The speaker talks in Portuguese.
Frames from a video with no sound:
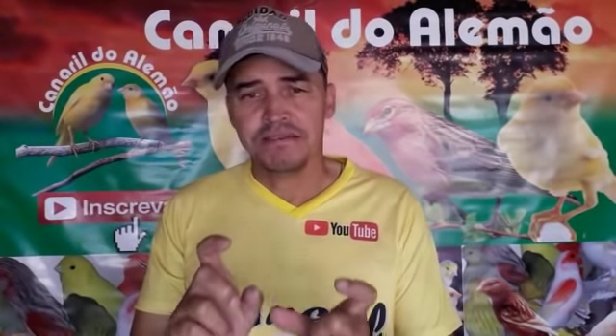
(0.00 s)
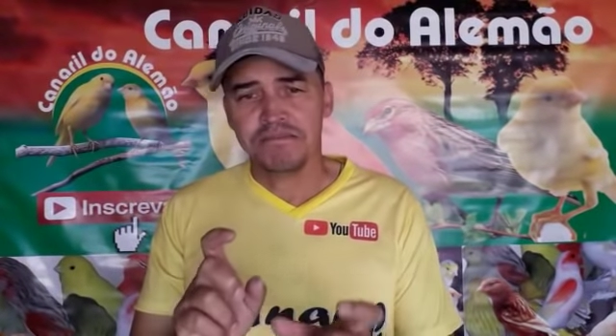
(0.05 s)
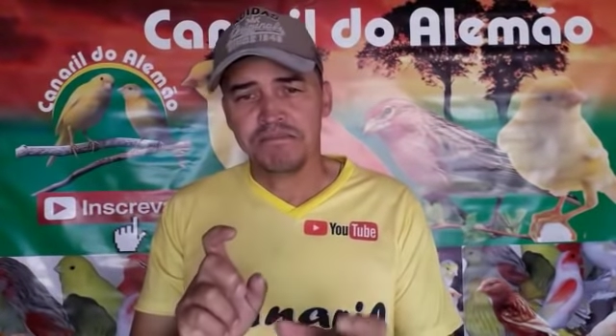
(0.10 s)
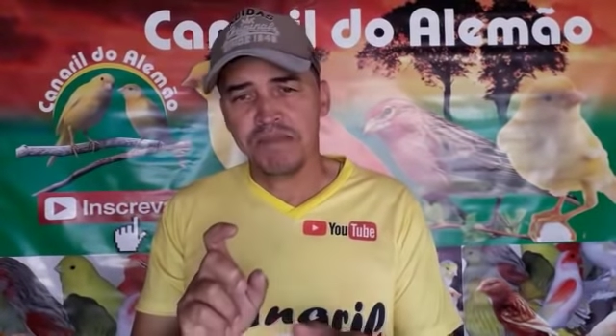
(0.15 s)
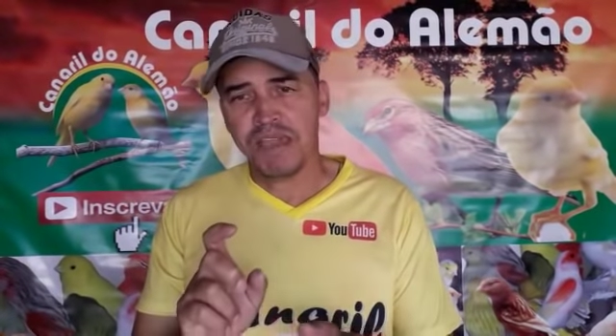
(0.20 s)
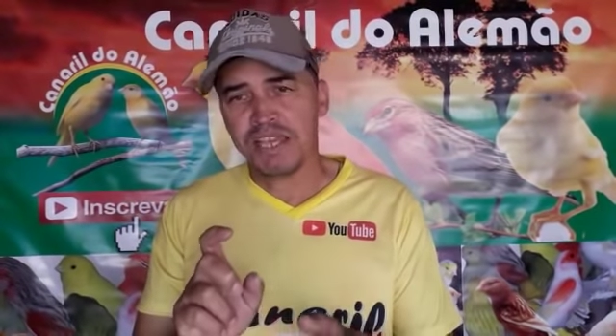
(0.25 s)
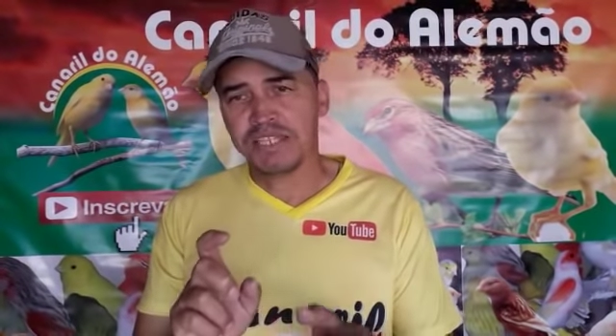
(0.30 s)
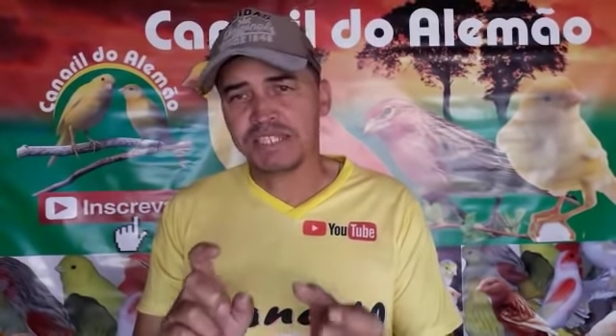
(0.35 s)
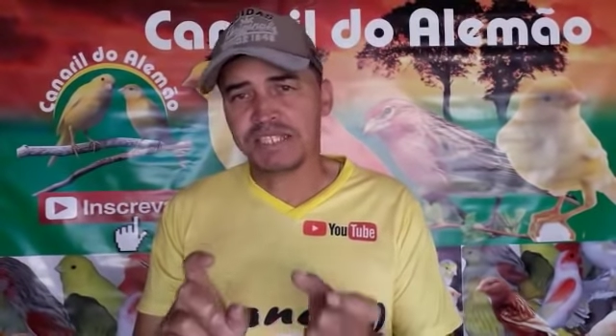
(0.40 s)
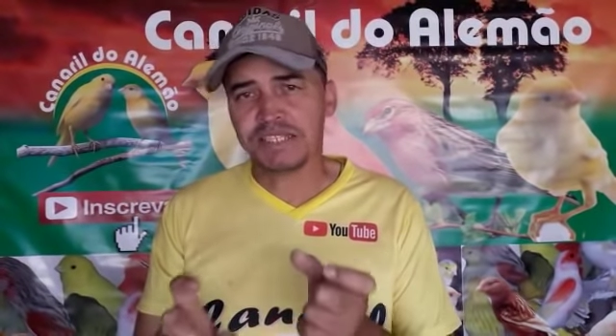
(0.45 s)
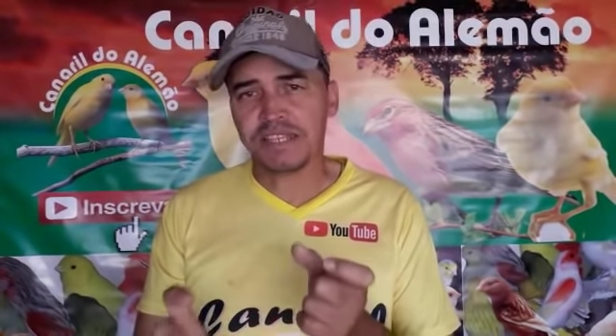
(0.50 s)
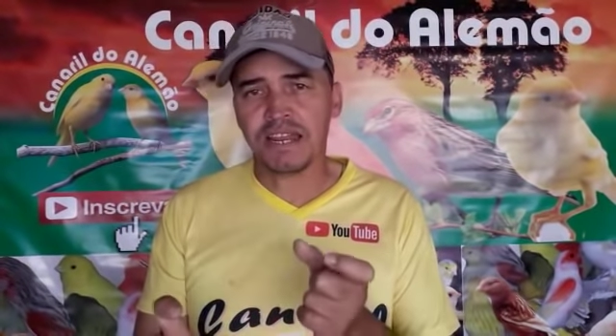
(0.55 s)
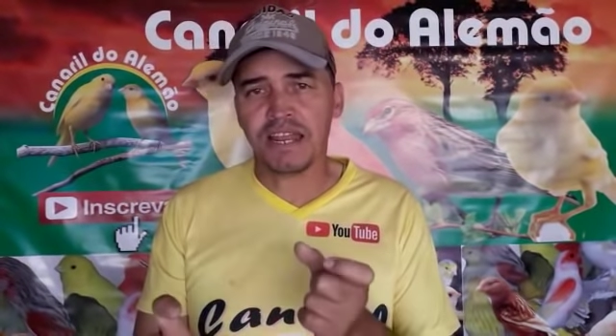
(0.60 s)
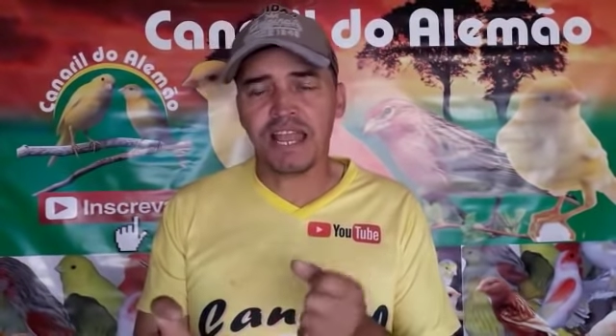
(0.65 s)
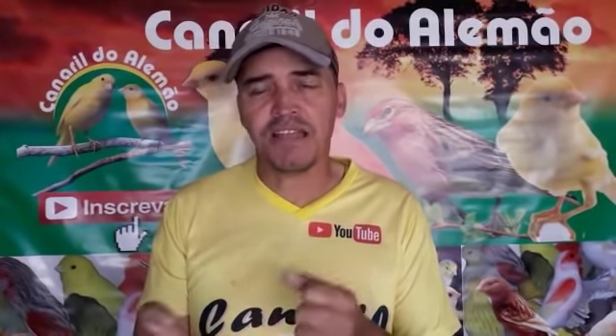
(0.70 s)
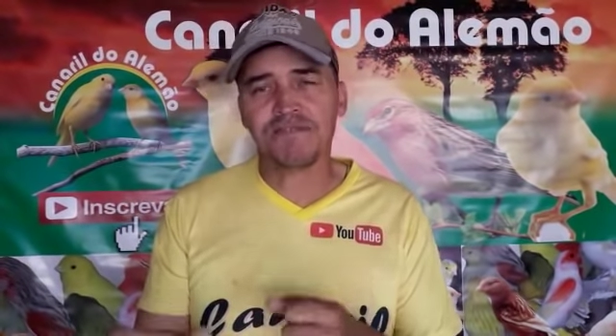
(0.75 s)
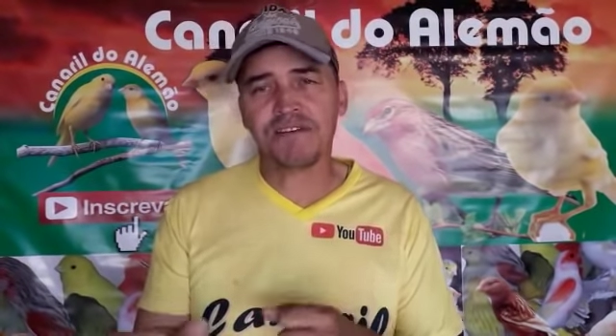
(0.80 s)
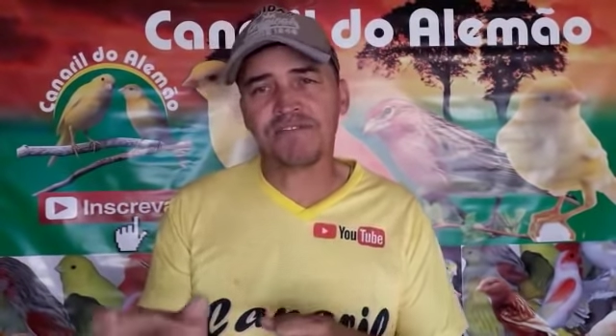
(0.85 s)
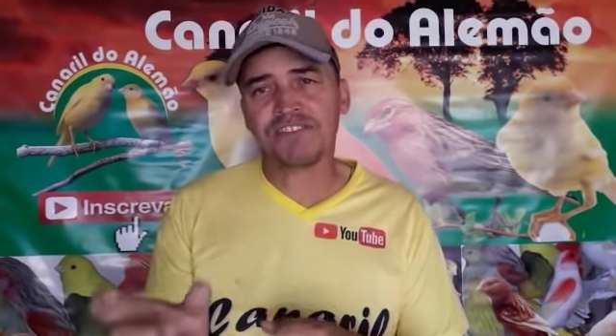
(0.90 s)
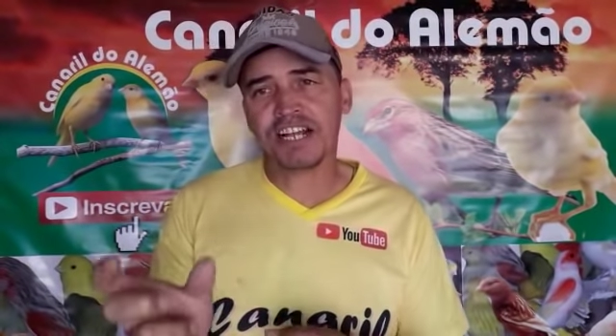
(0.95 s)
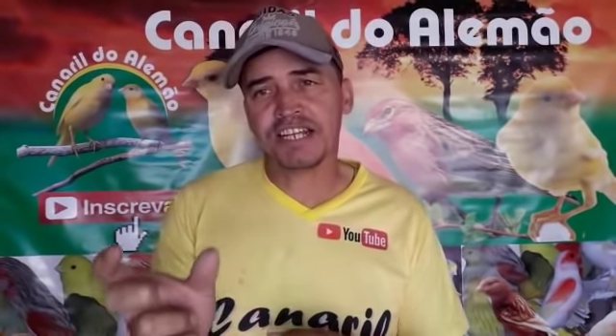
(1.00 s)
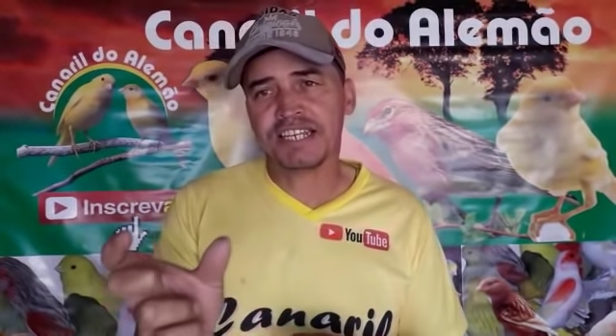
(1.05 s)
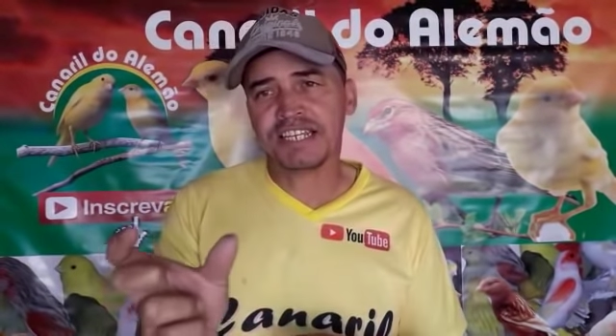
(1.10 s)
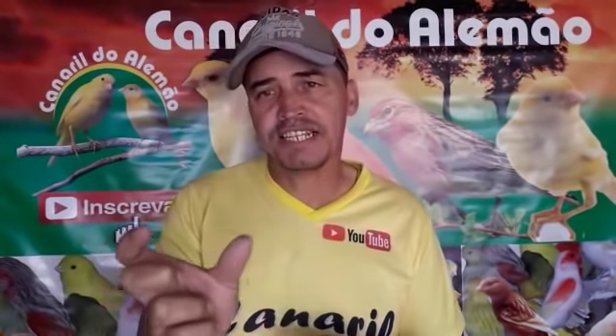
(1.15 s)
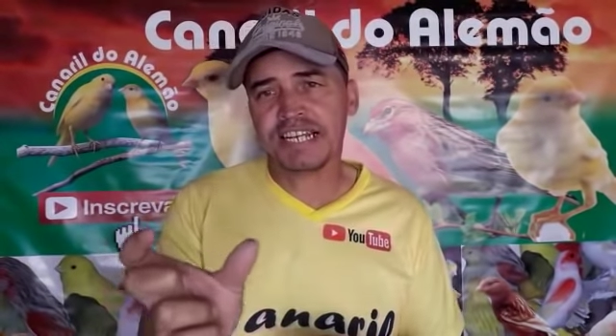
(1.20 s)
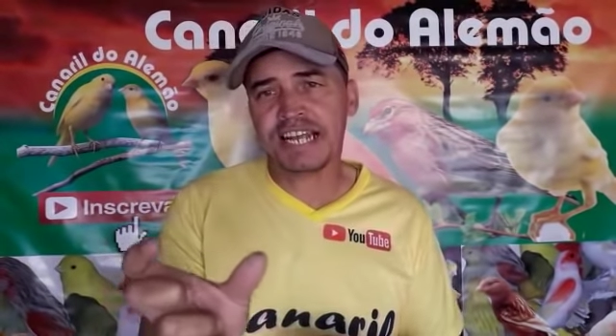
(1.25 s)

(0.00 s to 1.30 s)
meio estranho, vai ficar aquele